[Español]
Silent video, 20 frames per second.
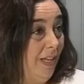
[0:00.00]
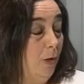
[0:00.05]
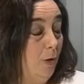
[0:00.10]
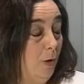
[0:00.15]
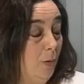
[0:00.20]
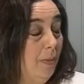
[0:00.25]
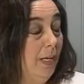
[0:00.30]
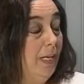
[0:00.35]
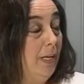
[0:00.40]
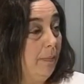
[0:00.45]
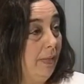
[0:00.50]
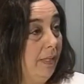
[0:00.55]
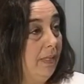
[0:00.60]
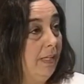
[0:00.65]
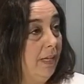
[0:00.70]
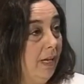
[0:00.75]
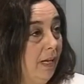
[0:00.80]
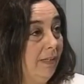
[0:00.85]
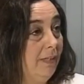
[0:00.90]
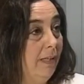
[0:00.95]

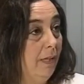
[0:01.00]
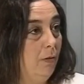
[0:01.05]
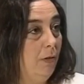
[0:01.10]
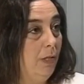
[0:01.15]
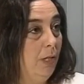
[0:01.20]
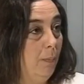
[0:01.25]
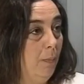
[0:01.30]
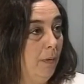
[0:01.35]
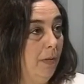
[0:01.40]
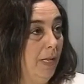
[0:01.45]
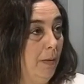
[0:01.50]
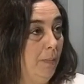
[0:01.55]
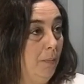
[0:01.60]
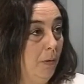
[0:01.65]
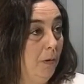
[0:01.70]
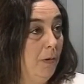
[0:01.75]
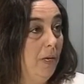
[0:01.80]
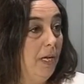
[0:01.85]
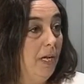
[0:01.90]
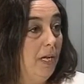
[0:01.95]
económicamente hasta donde
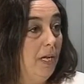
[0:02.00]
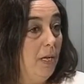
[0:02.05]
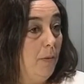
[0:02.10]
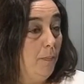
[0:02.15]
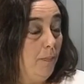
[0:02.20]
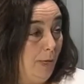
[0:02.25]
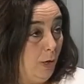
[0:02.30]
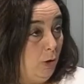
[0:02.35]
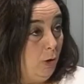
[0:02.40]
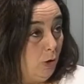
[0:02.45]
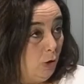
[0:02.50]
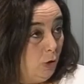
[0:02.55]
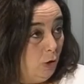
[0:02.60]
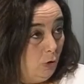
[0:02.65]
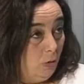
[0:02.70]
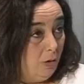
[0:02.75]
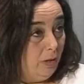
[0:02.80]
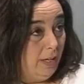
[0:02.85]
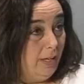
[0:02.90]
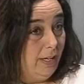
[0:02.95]
podamos. Pero
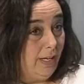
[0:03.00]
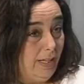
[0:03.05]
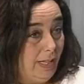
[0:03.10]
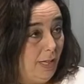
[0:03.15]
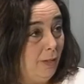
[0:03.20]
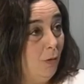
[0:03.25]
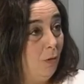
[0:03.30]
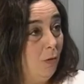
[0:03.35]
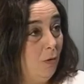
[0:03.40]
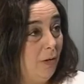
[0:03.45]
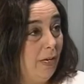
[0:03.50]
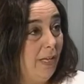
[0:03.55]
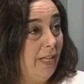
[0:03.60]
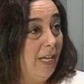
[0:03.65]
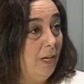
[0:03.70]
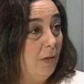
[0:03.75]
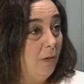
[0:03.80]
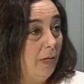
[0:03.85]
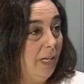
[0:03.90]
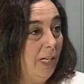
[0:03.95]
yo he quedado con
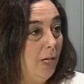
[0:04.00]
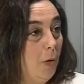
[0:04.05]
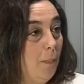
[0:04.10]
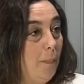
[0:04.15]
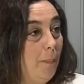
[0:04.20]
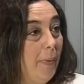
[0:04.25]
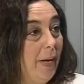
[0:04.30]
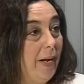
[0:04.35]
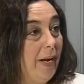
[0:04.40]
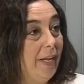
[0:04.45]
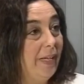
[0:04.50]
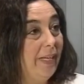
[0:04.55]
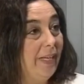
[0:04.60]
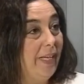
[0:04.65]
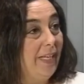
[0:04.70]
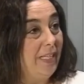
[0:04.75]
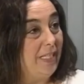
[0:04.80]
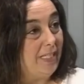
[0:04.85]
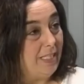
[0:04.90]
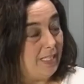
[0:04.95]
ella y con el hijo para
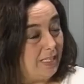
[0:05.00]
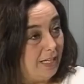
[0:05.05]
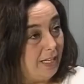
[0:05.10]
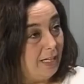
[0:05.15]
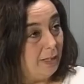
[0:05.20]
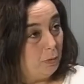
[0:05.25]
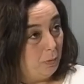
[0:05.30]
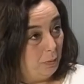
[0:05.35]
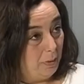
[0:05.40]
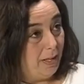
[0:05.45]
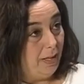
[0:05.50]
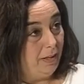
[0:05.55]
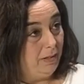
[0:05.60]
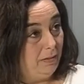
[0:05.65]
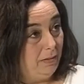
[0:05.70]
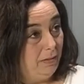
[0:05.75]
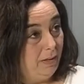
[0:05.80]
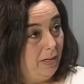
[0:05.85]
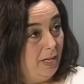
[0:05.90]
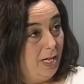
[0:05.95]
que siga
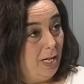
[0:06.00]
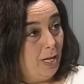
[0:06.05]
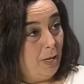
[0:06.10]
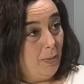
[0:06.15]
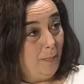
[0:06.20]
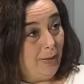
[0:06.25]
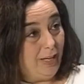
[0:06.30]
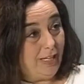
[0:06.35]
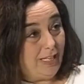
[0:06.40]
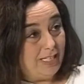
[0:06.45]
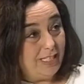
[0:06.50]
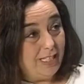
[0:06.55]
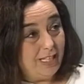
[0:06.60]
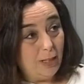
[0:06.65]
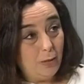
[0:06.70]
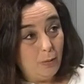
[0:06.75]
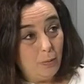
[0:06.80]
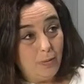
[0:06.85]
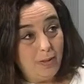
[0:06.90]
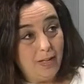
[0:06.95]
estudiando, para que
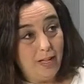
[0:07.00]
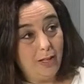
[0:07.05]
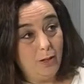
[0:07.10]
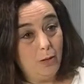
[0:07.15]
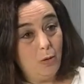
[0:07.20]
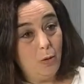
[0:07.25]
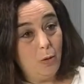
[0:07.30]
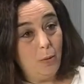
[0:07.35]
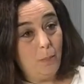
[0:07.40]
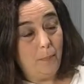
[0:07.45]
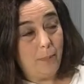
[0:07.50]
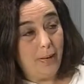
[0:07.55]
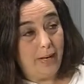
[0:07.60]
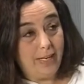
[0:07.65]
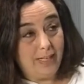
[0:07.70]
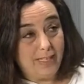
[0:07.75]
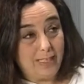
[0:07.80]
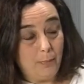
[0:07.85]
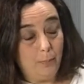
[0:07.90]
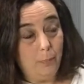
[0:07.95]
siga estudiando,
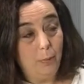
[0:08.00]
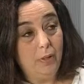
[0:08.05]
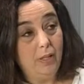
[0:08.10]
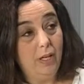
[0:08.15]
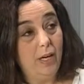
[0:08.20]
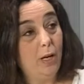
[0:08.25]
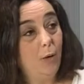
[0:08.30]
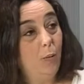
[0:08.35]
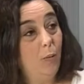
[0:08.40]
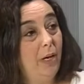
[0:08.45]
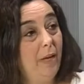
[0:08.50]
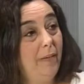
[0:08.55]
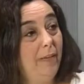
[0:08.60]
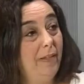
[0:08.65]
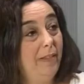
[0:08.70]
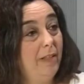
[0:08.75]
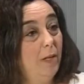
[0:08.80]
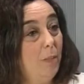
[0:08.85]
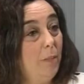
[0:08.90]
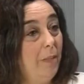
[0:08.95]
para que se apunte en la escuela de
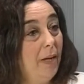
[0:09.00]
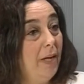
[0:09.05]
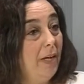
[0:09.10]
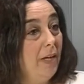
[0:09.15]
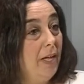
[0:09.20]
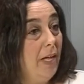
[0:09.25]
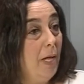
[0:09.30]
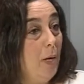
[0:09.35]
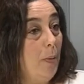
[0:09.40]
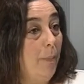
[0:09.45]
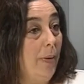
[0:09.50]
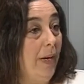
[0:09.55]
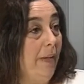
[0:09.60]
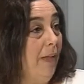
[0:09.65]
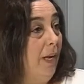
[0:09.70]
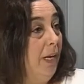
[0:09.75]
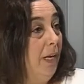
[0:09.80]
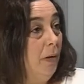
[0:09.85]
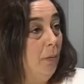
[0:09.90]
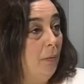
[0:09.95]
idiomas, para
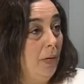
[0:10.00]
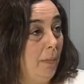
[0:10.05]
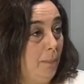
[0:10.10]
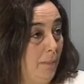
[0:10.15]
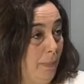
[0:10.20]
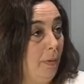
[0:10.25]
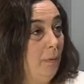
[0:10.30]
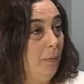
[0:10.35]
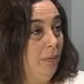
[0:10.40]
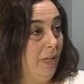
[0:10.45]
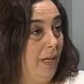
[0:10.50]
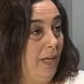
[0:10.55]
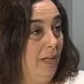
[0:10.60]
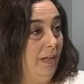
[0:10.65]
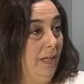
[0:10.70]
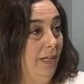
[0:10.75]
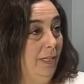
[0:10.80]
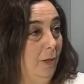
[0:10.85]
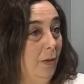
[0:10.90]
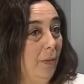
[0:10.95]
darle unas pautas.
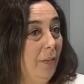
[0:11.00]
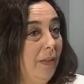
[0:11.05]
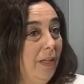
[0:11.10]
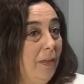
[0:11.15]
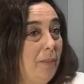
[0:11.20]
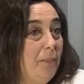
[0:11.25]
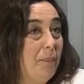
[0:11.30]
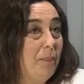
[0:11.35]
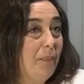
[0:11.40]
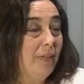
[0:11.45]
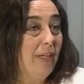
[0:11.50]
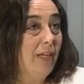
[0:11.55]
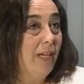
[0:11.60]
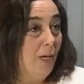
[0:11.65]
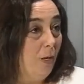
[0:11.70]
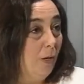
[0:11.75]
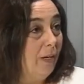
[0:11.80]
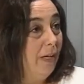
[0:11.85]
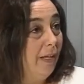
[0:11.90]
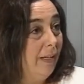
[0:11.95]
Entonces,
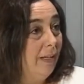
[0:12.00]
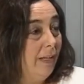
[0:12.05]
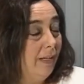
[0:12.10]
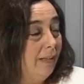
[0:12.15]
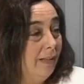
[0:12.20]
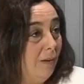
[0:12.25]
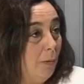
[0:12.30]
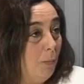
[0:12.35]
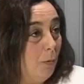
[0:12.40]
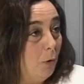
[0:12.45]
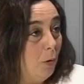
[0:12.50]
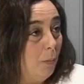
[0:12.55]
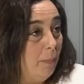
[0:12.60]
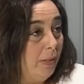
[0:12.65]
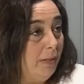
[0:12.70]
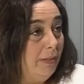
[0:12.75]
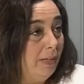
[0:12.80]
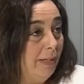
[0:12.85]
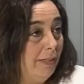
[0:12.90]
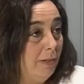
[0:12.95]
es lo que estábamos
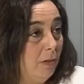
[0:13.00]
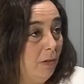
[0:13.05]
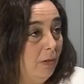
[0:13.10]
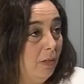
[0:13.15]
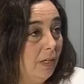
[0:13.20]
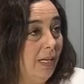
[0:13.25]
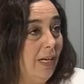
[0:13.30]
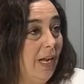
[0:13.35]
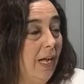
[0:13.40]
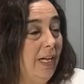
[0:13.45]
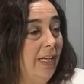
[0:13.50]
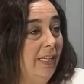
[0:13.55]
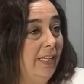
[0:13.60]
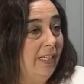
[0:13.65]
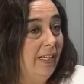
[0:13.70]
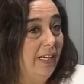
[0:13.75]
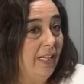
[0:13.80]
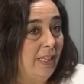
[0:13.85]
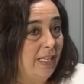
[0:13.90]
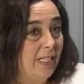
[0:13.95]
comentando, ¿no? que la
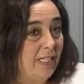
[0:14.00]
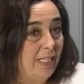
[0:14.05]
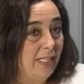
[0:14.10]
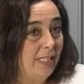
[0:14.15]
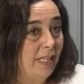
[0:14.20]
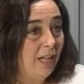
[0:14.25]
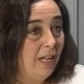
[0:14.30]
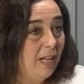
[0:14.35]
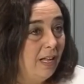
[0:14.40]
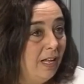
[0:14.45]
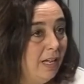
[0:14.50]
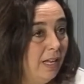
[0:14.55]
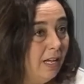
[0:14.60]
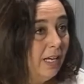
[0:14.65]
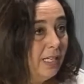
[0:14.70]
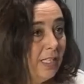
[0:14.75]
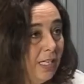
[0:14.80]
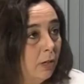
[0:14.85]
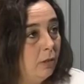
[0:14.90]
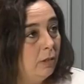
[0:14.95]
gente necesita
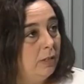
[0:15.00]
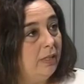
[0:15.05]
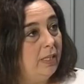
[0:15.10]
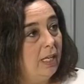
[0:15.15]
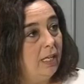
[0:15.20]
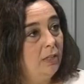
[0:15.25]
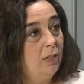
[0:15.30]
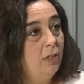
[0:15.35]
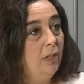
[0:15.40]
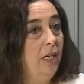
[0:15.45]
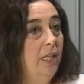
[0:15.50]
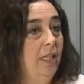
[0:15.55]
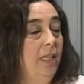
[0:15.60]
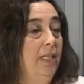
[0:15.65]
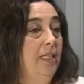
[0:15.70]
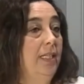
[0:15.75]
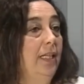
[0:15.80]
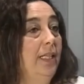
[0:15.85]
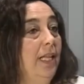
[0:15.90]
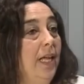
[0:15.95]
ese contacto,
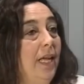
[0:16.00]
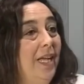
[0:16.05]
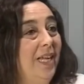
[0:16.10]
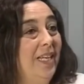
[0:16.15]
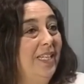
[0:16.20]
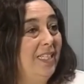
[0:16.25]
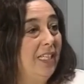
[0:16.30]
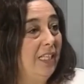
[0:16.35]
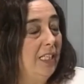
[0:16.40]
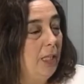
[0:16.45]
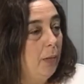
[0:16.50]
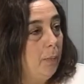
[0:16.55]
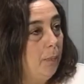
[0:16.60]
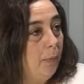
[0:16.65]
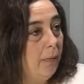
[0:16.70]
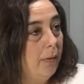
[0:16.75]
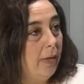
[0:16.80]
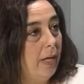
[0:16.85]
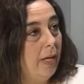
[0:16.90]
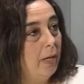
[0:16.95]
necesita ese
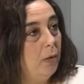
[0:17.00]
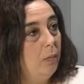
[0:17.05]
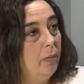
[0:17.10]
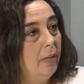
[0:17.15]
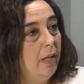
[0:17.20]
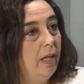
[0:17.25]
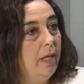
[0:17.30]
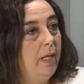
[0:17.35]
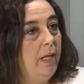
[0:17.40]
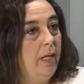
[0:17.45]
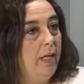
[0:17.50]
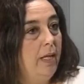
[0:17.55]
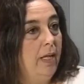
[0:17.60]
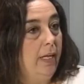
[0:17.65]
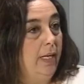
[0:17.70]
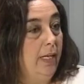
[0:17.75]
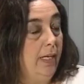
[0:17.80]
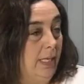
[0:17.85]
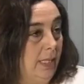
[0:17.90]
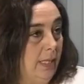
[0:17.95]
tipo de ayuda
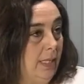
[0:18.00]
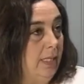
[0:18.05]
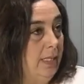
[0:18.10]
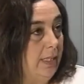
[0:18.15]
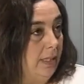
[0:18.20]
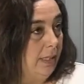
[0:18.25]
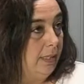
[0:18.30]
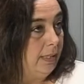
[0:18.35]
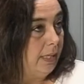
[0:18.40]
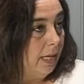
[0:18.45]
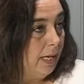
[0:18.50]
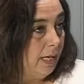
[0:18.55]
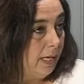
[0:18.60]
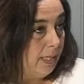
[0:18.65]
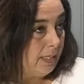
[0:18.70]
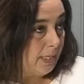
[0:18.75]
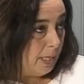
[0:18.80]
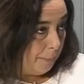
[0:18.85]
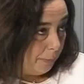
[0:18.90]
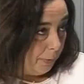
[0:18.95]
y necesita
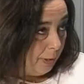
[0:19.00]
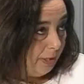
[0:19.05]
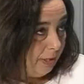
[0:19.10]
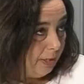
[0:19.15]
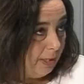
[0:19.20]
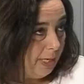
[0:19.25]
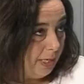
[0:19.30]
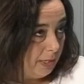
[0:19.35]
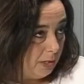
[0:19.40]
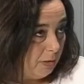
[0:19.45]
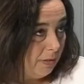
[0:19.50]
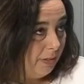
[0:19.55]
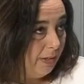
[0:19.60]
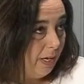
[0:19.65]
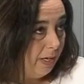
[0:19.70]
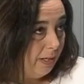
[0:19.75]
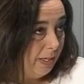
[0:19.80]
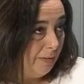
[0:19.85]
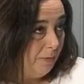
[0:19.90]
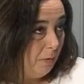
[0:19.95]
esa política
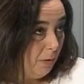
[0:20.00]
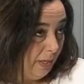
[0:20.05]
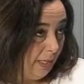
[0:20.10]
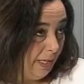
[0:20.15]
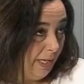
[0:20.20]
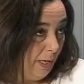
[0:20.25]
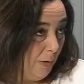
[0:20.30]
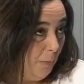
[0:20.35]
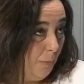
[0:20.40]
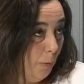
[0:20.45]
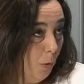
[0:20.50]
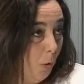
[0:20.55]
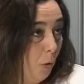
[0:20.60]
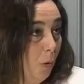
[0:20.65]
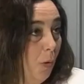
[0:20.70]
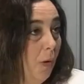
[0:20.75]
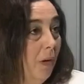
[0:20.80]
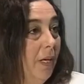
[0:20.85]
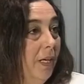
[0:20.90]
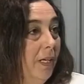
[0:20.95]
social que voy, que es un
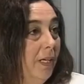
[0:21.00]
poco